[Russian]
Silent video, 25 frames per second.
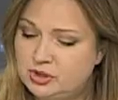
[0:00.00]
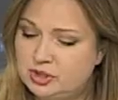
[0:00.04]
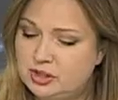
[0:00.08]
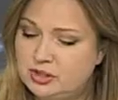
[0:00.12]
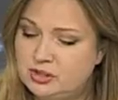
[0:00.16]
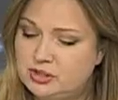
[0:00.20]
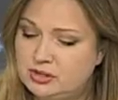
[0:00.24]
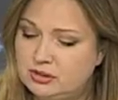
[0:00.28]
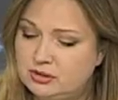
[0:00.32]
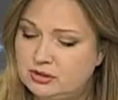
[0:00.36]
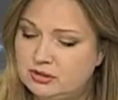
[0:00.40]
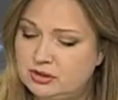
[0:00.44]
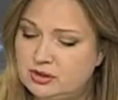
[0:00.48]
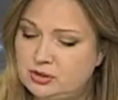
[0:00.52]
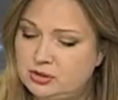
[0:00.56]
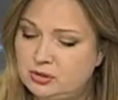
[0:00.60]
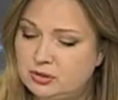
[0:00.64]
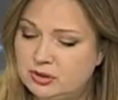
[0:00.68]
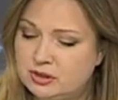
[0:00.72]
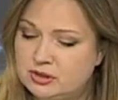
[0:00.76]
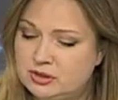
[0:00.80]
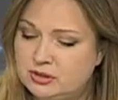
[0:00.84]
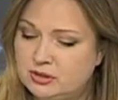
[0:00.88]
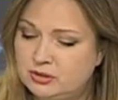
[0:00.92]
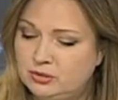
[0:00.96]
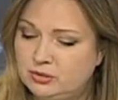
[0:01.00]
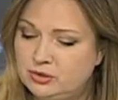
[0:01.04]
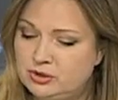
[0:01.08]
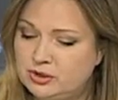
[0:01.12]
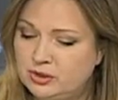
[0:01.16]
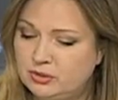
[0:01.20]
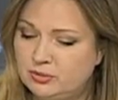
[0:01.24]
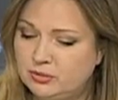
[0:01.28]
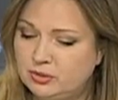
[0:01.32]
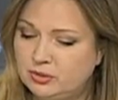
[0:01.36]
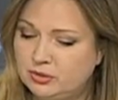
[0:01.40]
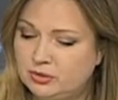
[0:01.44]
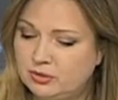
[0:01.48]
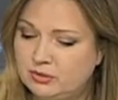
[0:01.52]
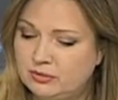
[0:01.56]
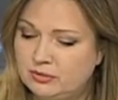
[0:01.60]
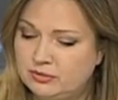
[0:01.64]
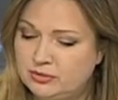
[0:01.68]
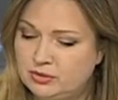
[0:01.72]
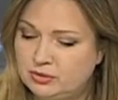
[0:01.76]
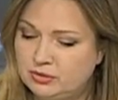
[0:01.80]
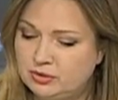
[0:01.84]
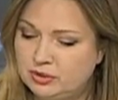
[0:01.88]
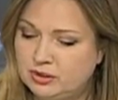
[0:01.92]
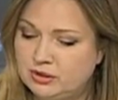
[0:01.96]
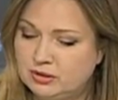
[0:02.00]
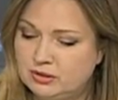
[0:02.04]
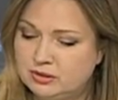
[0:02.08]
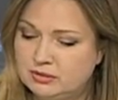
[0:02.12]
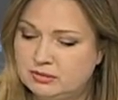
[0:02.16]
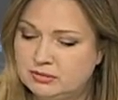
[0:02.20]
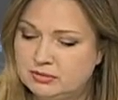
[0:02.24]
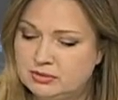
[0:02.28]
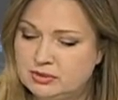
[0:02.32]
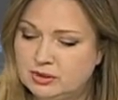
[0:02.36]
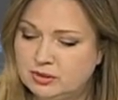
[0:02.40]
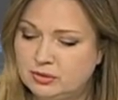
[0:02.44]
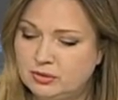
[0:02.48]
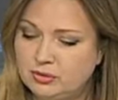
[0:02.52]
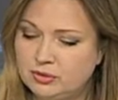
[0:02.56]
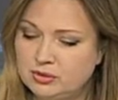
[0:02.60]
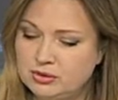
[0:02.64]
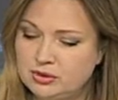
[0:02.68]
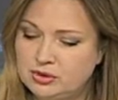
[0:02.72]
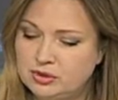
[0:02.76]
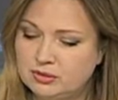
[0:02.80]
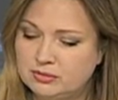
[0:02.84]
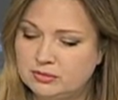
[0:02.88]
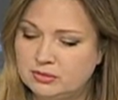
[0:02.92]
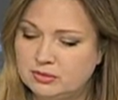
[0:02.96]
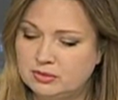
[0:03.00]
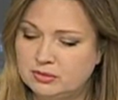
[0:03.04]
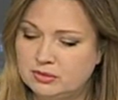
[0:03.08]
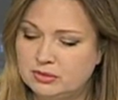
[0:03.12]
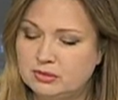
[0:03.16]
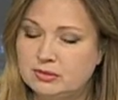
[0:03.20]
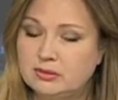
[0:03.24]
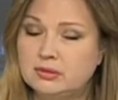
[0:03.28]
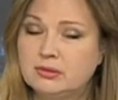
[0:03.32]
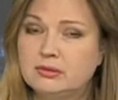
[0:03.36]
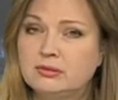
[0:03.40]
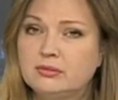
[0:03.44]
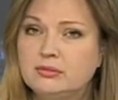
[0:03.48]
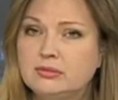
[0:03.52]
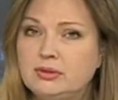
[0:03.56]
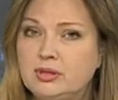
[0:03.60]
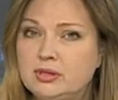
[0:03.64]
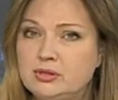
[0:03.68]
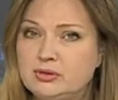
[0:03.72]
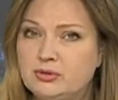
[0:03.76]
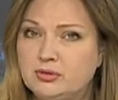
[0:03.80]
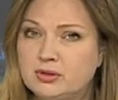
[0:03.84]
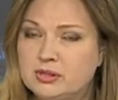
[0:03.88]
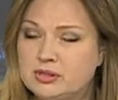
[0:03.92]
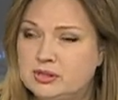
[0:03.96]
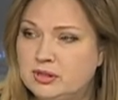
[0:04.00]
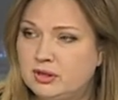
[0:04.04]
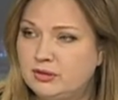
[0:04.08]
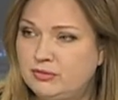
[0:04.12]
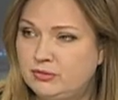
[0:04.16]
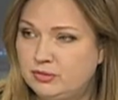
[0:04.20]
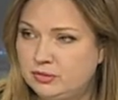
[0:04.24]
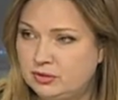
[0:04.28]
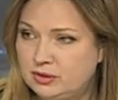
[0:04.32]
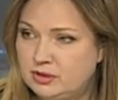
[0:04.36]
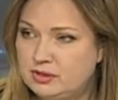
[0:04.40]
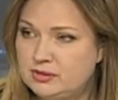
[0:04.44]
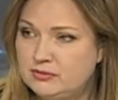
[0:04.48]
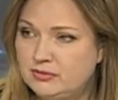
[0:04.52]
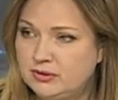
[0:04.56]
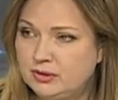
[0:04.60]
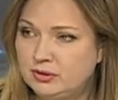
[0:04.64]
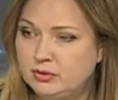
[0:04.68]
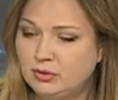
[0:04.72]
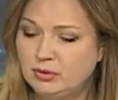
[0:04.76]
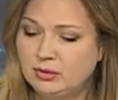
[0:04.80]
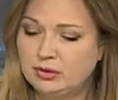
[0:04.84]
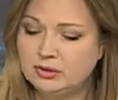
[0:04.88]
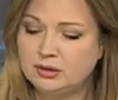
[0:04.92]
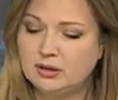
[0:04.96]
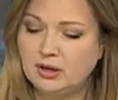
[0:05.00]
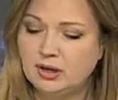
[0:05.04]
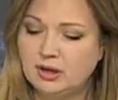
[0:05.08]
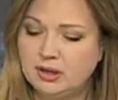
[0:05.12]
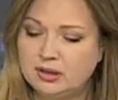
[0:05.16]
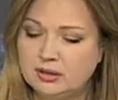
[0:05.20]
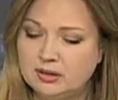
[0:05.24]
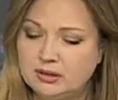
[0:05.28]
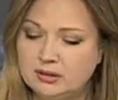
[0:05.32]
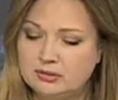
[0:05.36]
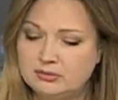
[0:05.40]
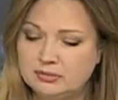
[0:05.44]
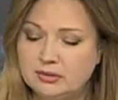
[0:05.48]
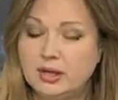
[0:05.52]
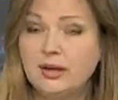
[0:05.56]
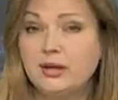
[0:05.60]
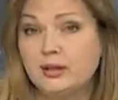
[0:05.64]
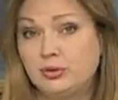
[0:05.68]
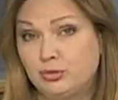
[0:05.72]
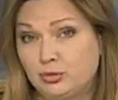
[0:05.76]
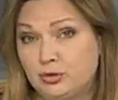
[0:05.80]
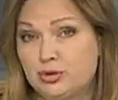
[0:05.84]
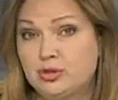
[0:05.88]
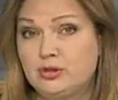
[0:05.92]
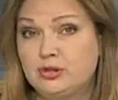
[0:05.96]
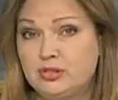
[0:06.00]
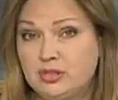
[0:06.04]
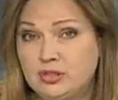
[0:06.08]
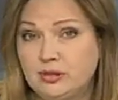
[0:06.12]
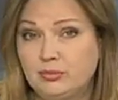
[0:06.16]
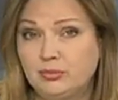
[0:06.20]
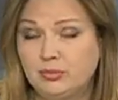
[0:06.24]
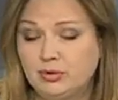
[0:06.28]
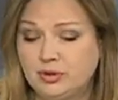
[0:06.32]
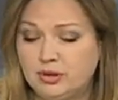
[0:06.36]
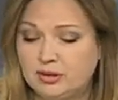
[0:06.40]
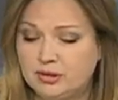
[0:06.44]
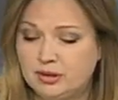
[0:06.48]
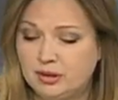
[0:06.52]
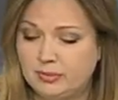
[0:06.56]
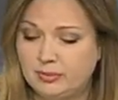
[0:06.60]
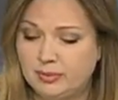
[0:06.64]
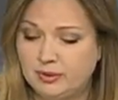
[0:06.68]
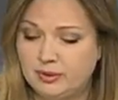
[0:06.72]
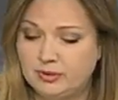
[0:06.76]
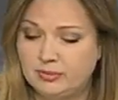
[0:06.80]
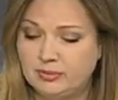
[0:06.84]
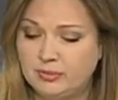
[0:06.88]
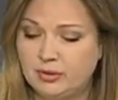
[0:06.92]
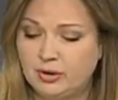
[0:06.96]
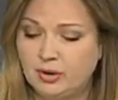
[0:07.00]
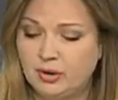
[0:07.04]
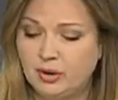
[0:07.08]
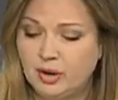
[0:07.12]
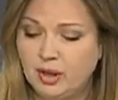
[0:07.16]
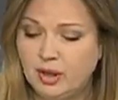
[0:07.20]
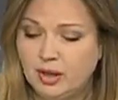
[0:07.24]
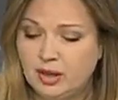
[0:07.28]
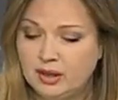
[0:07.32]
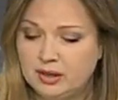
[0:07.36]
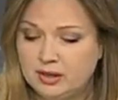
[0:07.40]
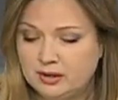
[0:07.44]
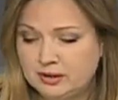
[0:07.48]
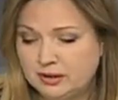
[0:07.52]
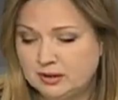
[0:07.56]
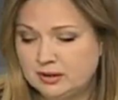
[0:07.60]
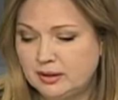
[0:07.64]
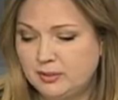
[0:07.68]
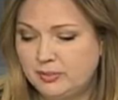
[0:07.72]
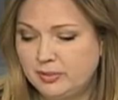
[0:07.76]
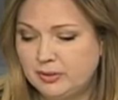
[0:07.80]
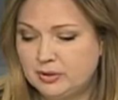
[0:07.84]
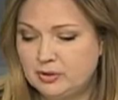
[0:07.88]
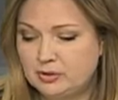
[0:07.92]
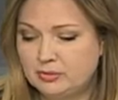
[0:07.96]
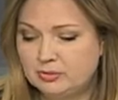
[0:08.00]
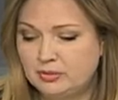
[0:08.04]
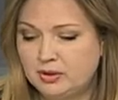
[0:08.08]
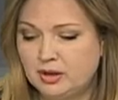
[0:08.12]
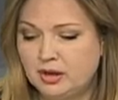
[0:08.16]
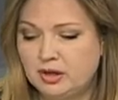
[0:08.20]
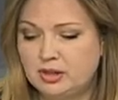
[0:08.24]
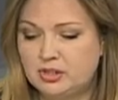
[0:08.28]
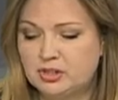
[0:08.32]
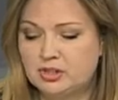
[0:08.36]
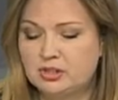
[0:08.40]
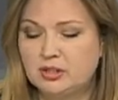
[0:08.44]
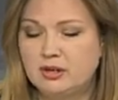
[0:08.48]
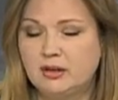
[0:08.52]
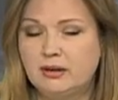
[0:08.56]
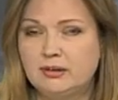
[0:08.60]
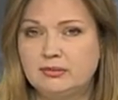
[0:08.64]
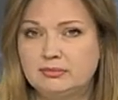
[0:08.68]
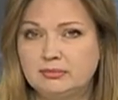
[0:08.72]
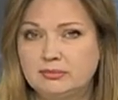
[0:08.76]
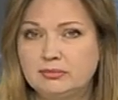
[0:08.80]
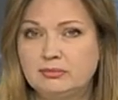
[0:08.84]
сейчас э, еще раз эту тему э, да. все-таки закончим. Да. Есть у нас телефонный звонок, Конечно. да, и на эту же тему, я так угу. понимаю. И тогда пойдем дальше. А,